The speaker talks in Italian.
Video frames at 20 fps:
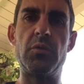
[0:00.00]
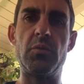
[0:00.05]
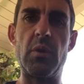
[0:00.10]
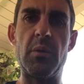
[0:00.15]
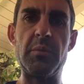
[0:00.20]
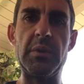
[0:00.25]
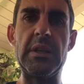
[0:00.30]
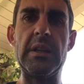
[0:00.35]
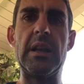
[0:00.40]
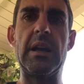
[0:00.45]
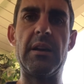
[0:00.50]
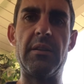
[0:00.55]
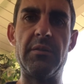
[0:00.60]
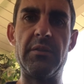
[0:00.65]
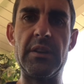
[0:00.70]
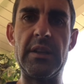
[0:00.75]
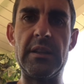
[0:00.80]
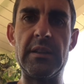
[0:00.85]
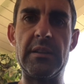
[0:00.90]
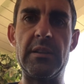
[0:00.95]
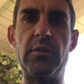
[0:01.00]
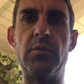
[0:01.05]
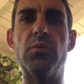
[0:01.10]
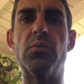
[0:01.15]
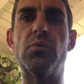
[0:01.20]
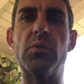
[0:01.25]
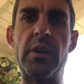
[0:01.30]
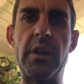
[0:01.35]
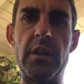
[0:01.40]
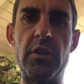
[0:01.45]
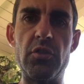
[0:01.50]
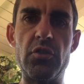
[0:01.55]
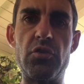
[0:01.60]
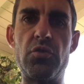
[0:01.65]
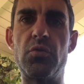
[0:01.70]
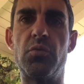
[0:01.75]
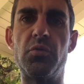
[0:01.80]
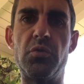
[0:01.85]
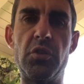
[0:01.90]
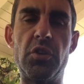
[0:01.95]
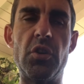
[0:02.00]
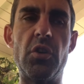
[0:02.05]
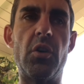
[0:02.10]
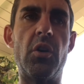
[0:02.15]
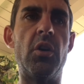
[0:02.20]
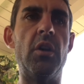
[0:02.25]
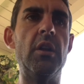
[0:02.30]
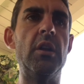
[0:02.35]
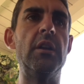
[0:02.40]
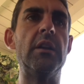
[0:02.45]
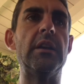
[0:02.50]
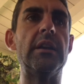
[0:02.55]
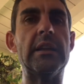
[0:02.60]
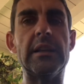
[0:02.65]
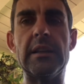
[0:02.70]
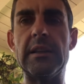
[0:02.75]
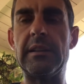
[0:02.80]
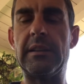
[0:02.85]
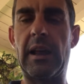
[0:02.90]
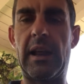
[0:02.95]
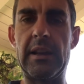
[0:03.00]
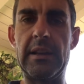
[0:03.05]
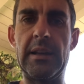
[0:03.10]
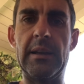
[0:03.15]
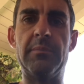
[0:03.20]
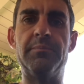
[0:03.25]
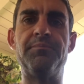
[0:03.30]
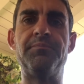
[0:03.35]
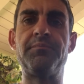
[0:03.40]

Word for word: 2022 giugno in Italia.